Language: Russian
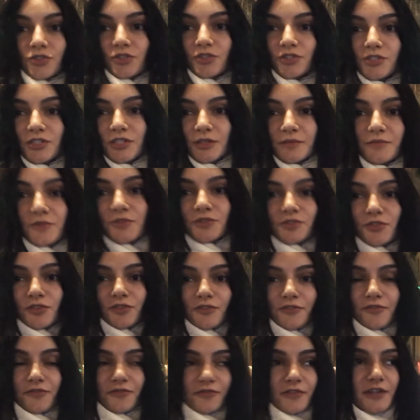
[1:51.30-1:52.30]
уже 7
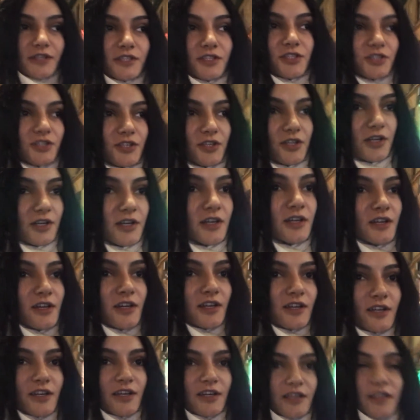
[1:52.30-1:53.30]
часов вечера,
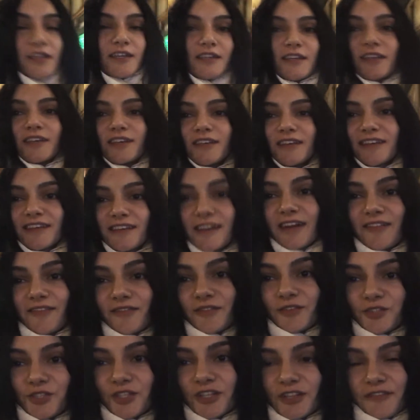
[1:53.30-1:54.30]
и я
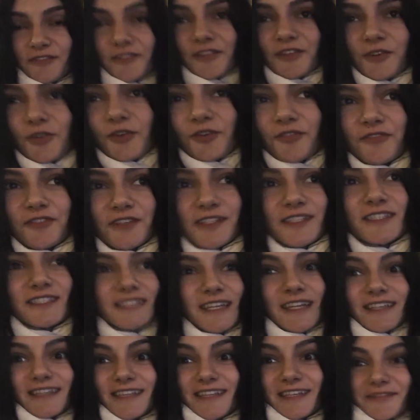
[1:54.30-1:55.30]
вышла в торговый
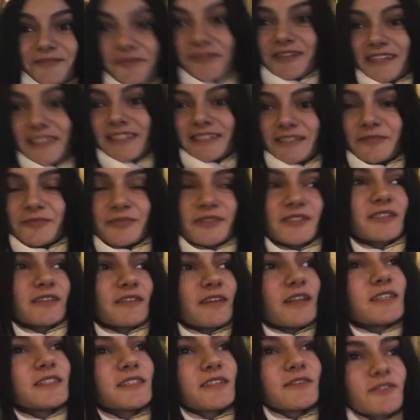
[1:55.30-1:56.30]
центр идти.
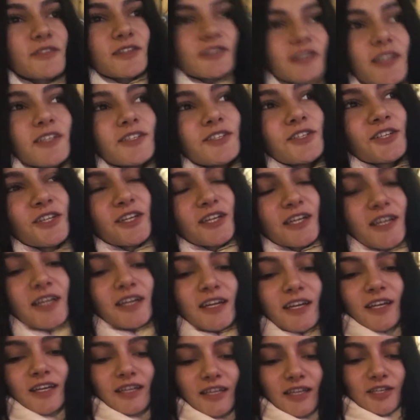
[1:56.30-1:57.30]
Представляете, вот раньше
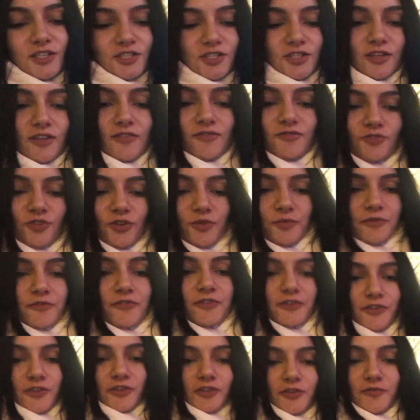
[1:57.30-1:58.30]
я жила в доме,
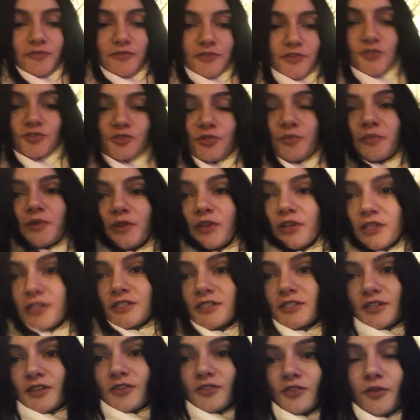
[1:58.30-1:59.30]
в котором внизу был
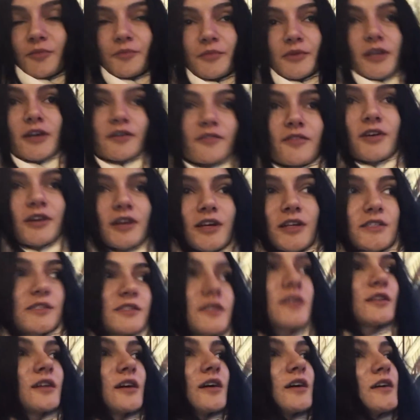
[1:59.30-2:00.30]
гастроном, и я
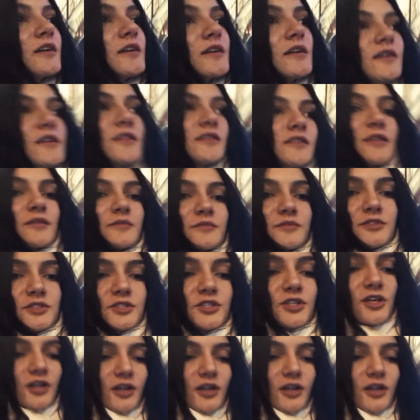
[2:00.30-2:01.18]
выходила там с